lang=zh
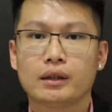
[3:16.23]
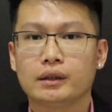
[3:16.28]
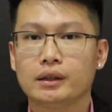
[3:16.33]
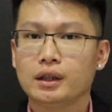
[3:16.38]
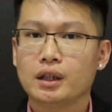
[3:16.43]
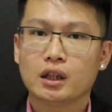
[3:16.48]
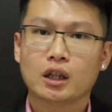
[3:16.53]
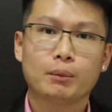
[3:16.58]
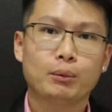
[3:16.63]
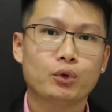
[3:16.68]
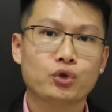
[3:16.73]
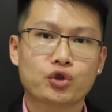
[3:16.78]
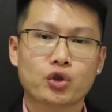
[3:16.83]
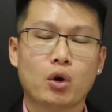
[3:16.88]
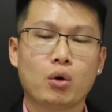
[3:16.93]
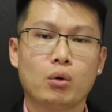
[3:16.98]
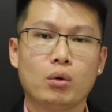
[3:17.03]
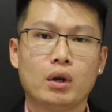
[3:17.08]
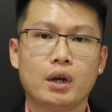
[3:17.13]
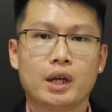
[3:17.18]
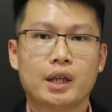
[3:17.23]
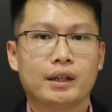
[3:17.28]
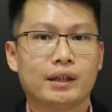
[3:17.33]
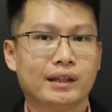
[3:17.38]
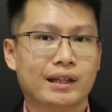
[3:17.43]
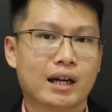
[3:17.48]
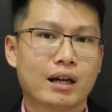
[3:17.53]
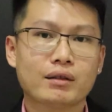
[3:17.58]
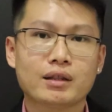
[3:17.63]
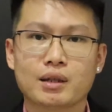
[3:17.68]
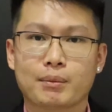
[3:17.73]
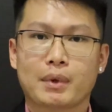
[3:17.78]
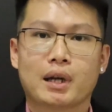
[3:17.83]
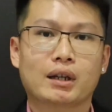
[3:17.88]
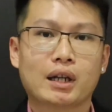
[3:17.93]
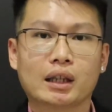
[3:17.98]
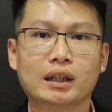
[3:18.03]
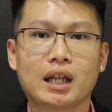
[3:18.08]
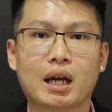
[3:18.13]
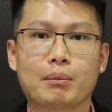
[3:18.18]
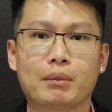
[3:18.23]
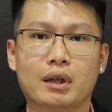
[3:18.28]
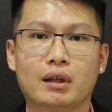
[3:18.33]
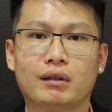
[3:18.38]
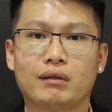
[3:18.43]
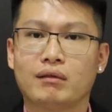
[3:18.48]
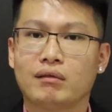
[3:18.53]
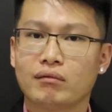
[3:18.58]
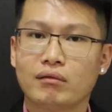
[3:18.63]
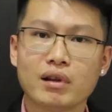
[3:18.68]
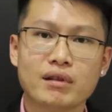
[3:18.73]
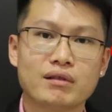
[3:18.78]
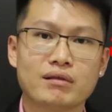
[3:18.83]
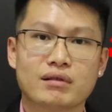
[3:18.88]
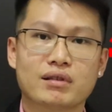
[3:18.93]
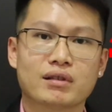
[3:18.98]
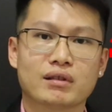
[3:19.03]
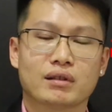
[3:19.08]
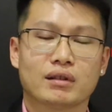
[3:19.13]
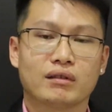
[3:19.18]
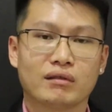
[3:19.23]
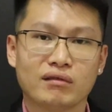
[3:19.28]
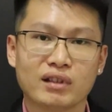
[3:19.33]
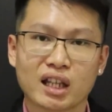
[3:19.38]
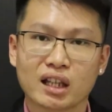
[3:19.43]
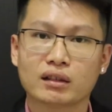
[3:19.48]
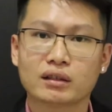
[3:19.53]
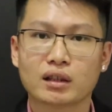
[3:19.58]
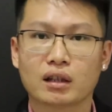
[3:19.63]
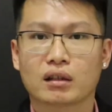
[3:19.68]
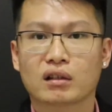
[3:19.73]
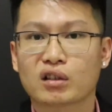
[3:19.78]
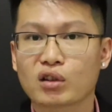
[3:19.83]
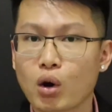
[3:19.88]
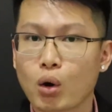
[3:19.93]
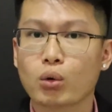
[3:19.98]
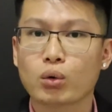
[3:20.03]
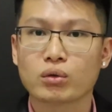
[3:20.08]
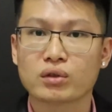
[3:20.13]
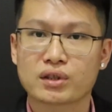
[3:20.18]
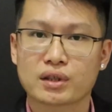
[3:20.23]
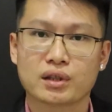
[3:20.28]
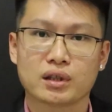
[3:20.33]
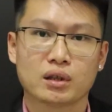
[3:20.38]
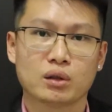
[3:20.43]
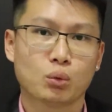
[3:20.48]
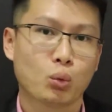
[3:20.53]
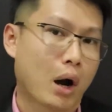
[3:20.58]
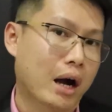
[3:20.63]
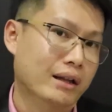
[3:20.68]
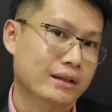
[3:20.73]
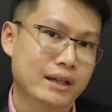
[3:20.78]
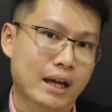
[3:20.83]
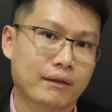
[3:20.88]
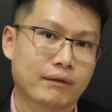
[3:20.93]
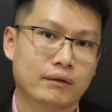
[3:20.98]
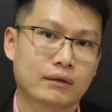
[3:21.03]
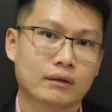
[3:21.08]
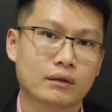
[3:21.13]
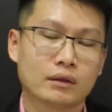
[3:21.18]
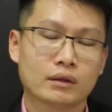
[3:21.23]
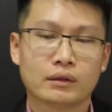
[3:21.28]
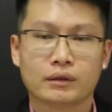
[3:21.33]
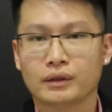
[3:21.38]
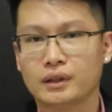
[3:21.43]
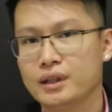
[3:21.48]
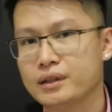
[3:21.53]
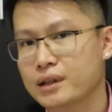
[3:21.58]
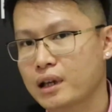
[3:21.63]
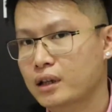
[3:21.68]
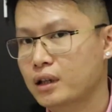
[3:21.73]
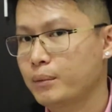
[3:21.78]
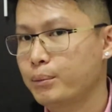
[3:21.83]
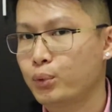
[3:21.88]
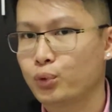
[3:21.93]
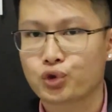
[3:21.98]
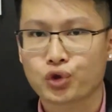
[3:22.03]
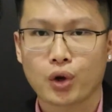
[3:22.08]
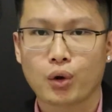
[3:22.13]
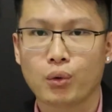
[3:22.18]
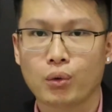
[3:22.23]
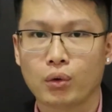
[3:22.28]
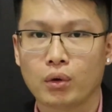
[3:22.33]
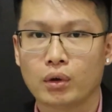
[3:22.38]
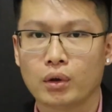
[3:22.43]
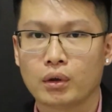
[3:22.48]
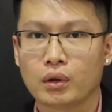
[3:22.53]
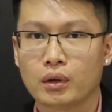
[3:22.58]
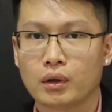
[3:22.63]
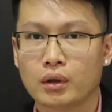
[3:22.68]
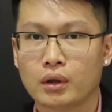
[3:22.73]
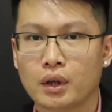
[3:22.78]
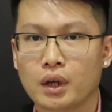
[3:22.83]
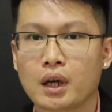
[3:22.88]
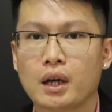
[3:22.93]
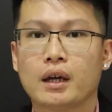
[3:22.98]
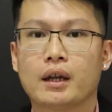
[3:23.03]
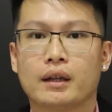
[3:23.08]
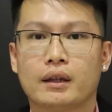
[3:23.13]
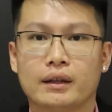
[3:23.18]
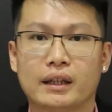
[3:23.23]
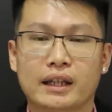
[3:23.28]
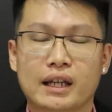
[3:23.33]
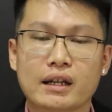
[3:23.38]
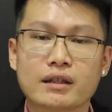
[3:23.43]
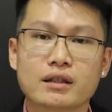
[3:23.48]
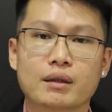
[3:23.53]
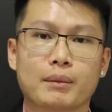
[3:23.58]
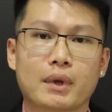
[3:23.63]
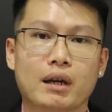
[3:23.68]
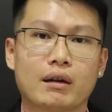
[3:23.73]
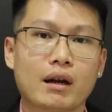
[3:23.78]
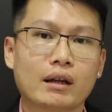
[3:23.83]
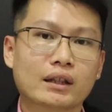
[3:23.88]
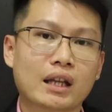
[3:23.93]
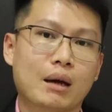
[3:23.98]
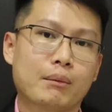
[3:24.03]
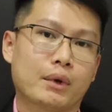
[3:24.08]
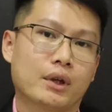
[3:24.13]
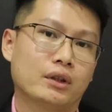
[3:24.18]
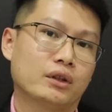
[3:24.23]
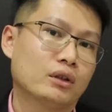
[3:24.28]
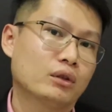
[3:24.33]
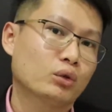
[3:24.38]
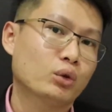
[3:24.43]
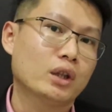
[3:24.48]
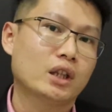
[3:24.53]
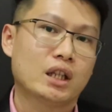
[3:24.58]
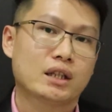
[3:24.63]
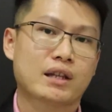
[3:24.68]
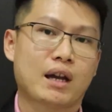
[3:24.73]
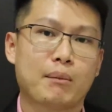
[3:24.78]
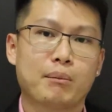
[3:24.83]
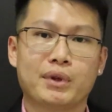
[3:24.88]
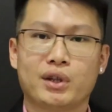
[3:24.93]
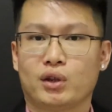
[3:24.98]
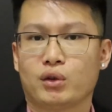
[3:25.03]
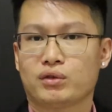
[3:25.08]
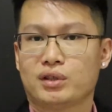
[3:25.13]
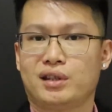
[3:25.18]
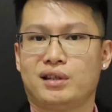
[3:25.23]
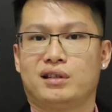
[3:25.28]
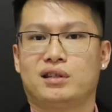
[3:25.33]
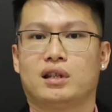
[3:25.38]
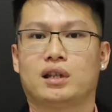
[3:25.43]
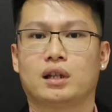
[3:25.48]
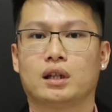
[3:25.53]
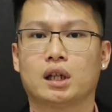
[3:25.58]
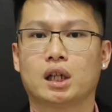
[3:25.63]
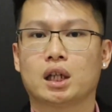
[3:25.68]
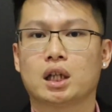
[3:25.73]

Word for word: 第二个步骤，你要怎么样让他们认识您的公司网站？第三个步骤，你要怎么样让他们对你的产品有信心？